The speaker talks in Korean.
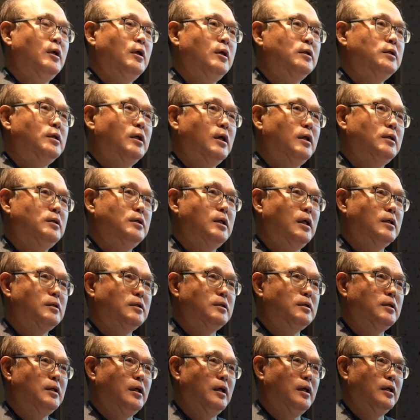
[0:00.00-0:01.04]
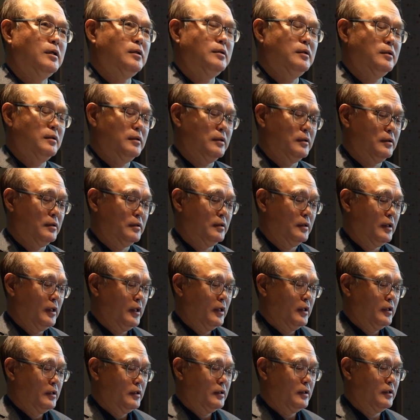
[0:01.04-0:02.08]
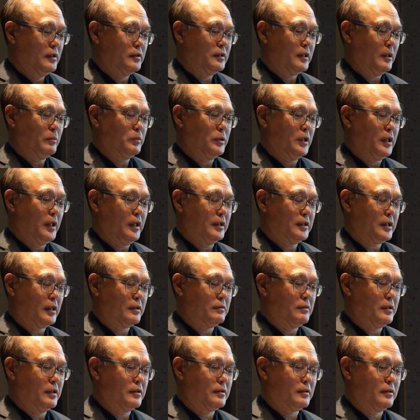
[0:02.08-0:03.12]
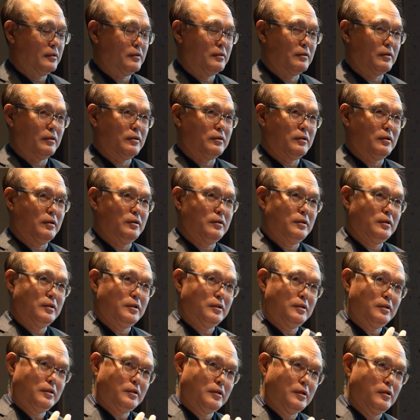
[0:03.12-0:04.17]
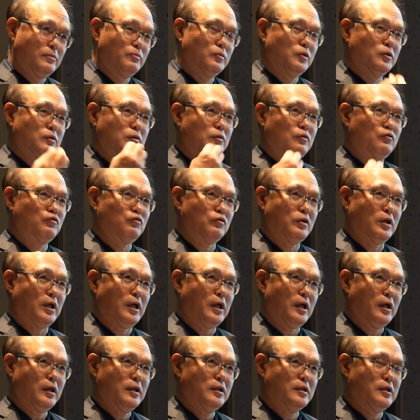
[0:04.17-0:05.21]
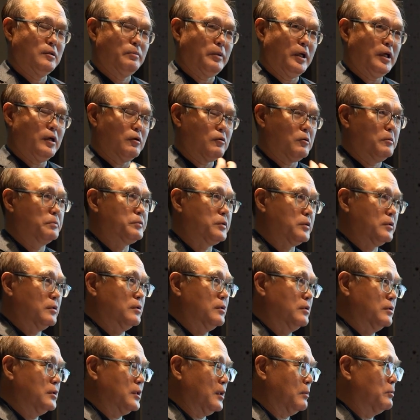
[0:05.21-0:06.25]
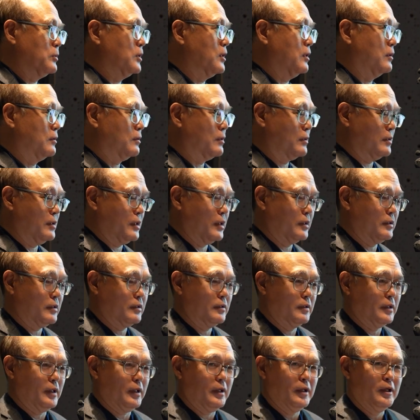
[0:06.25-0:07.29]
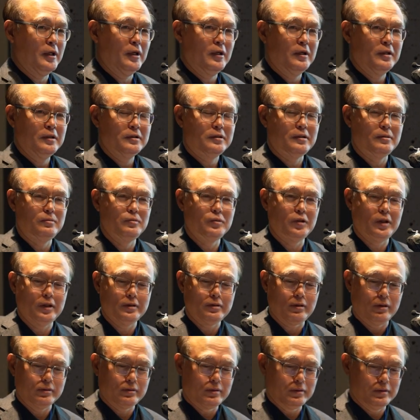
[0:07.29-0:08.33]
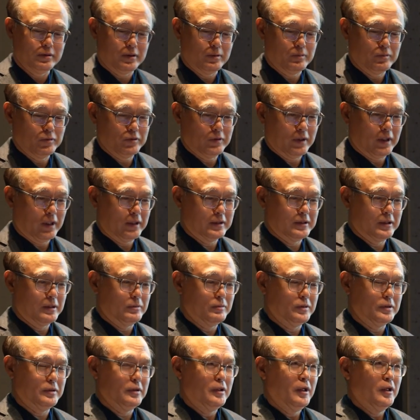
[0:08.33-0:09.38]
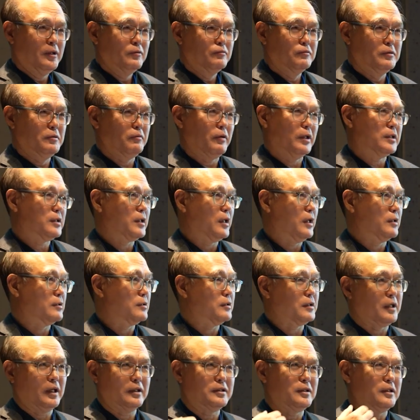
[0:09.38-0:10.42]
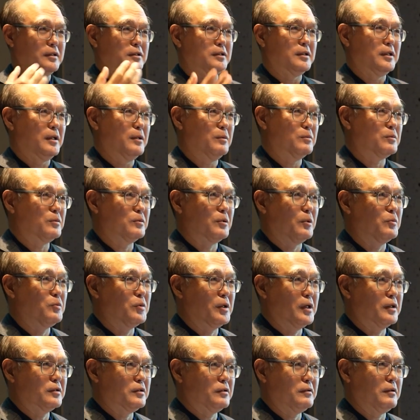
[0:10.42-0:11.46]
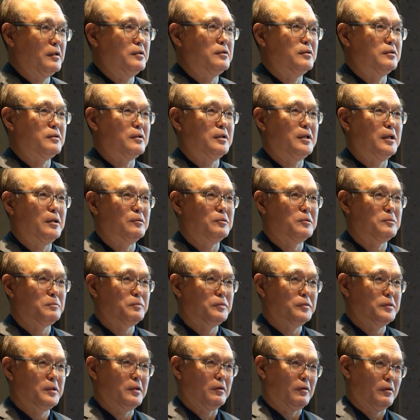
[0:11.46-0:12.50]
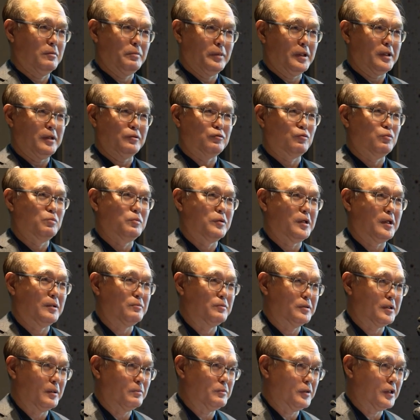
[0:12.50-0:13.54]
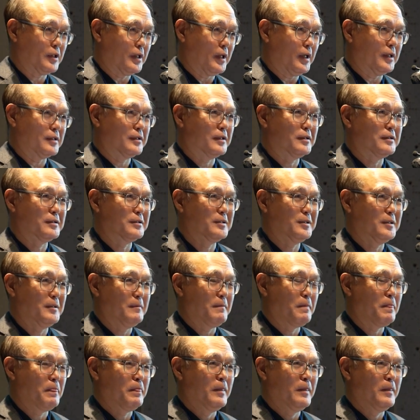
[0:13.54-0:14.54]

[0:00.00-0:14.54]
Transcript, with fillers: 제가 이 당시에 그 이 세미나에 참가해서 들었던 질문들 중에 이바 야콥슨 세미나였던 것 같은데 질문에서 어떤 질문이 나왔냐면 우리 회사에서 객체지향으로 넘어가 트랜지션 하고 싶은데 얼마나 준비를 하면 됩니까? 그랬더니